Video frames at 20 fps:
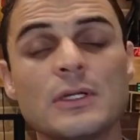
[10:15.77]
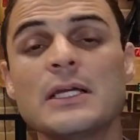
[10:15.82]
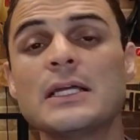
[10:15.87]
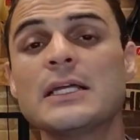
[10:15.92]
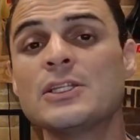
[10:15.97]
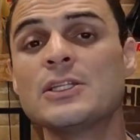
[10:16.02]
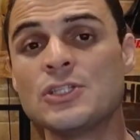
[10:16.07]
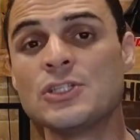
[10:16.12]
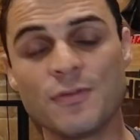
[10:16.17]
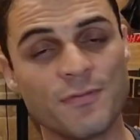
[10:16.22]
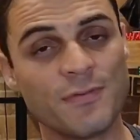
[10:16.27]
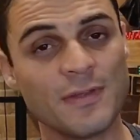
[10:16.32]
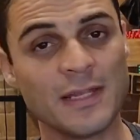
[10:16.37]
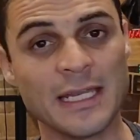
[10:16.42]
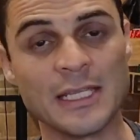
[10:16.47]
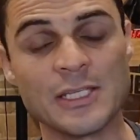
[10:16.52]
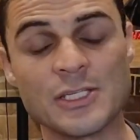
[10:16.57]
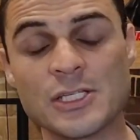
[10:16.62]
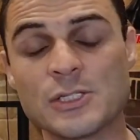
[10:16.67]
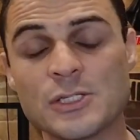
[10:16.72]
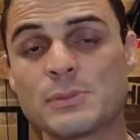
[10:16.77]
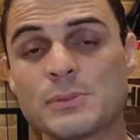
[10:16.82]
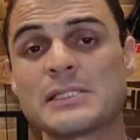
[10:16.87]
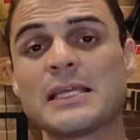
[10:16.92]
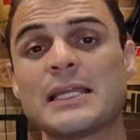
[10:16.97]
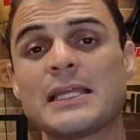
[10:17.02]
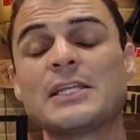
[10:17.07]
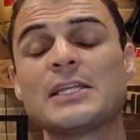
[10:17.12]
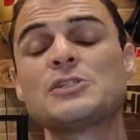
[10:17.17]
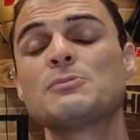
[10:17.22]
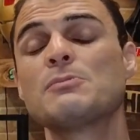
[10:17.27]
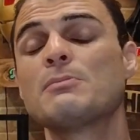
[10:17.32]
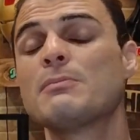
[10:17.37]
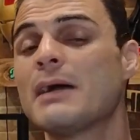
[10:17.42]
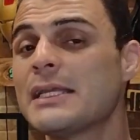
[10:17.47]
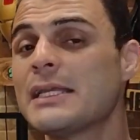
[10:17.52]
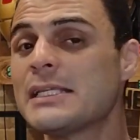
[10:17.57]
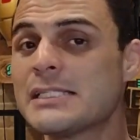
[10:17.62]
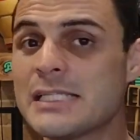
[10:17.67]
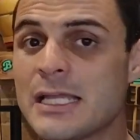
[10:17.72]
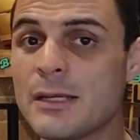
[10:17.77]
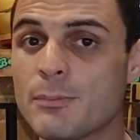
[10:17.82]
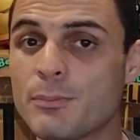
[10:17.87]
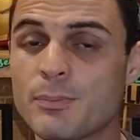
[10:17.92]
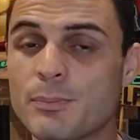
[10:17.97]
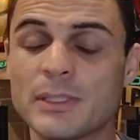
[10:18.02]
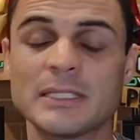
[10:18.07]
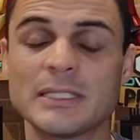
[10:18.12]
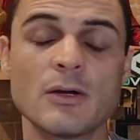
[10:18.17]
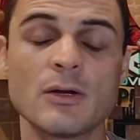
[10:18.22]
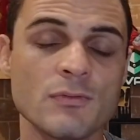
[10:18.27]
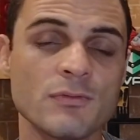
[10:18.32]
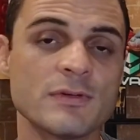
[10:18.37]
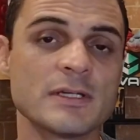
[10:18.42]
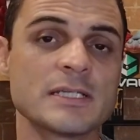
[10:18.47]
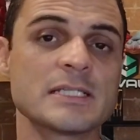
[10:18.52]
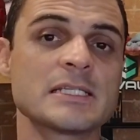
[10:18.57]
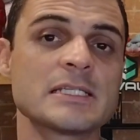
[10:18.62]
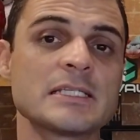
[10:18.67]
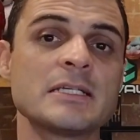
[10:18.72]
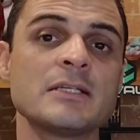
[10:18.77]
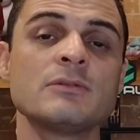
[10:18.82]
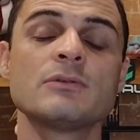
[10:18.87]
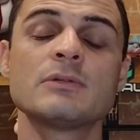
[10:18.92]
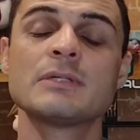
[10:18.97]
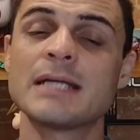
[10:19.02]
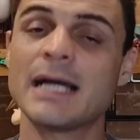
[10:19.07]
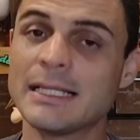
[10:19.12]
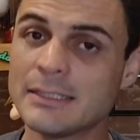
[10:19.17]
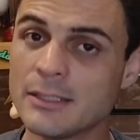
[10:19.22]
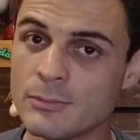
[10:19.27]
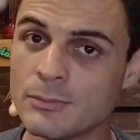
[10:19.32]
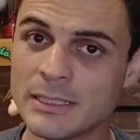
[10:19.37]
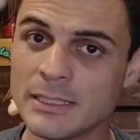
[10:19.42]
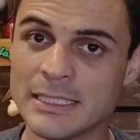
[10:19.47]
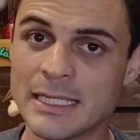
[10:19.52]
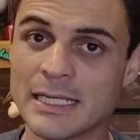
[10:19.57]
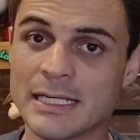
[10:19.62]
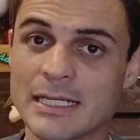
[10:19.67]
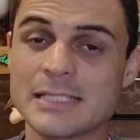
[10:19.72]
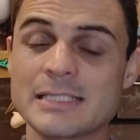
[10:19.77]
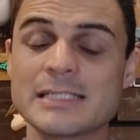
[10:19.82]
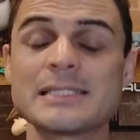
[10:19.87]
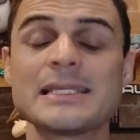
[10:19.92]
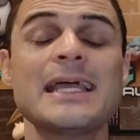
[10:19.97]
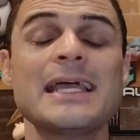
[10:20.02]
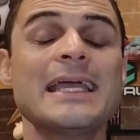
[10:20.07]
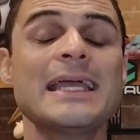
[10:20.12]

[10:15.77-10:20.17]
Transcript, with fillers: diferente. A gente precisaria de mais tempo para estar tá conversando cada uma delas.